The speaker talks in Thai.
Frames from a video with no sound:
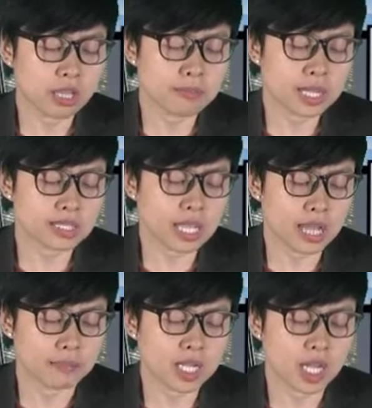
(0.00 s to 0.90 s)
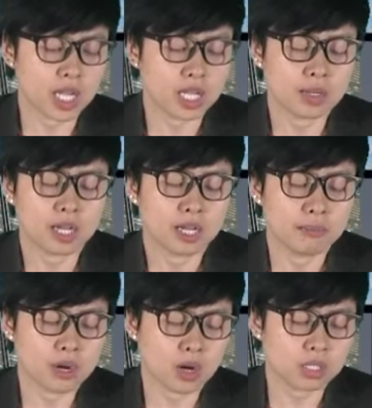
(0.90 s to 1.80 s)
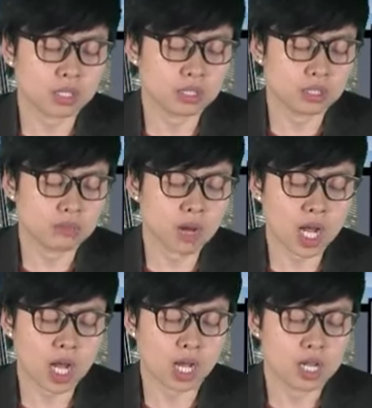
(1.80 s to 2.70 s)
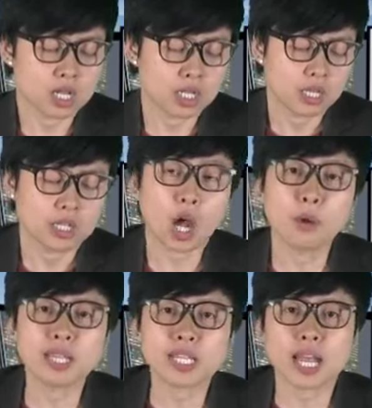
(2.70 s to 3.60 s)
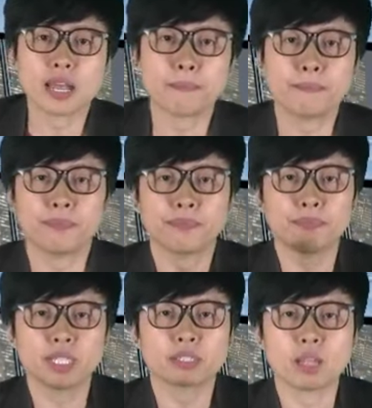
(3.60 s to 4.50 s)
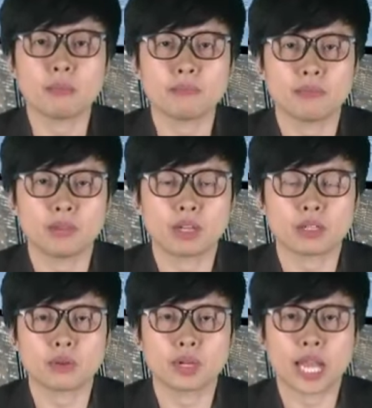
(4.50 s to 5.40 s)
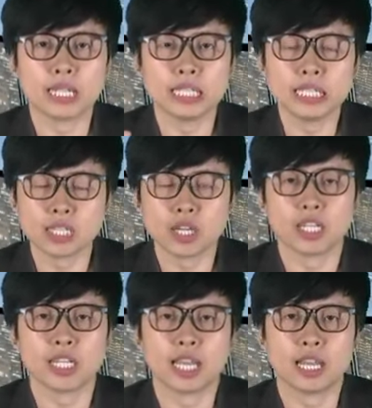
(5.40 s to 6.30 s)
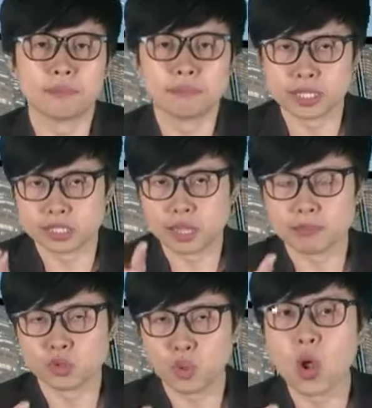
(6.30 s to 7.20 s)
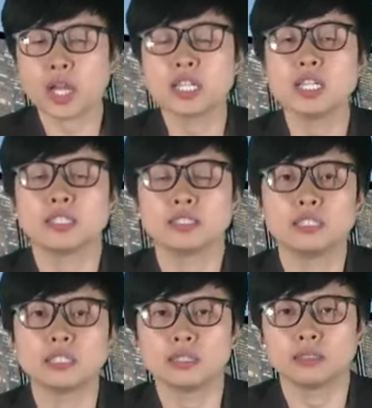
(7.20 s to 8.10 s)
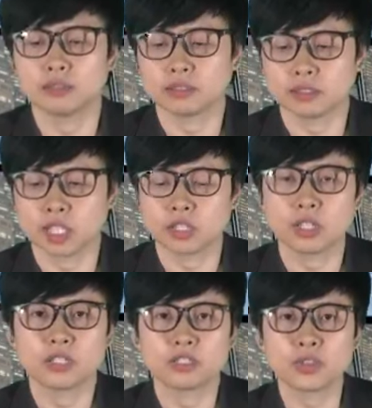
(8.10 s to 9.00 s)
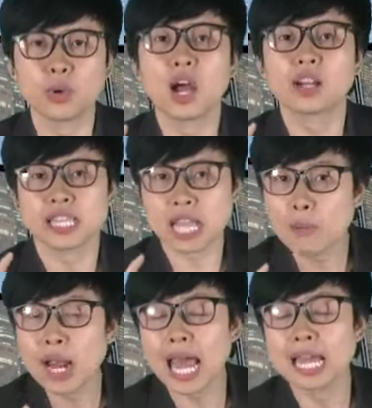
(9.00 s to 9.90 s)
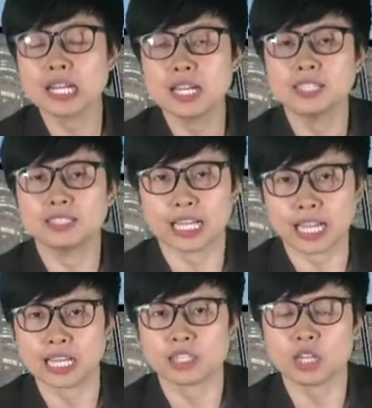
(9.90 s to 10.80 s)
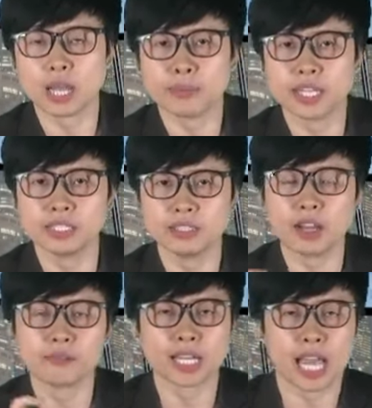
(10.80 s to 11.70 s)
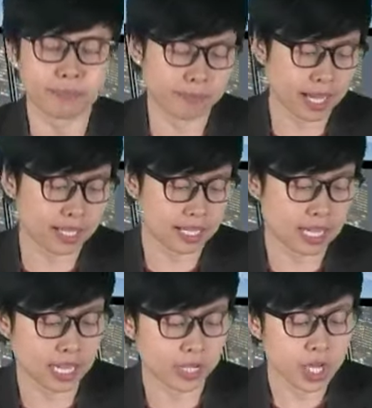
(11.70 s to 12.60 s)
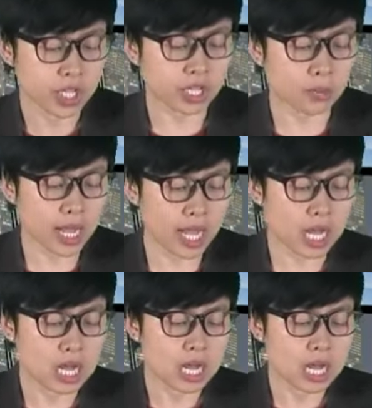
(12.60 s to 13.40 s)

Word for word: ไตรมาส3เนี่ยบอกเลยว่าเขามีการปิดซ่อมโรงงานนิดหน่อยนะคะปิดซ่อมช่วงหนึ่งหนึ่งช่วงระยะเวลาหนึ่งนะคะ ก็ทำให้ยอดมันหายไปนะคะ แต่ว่า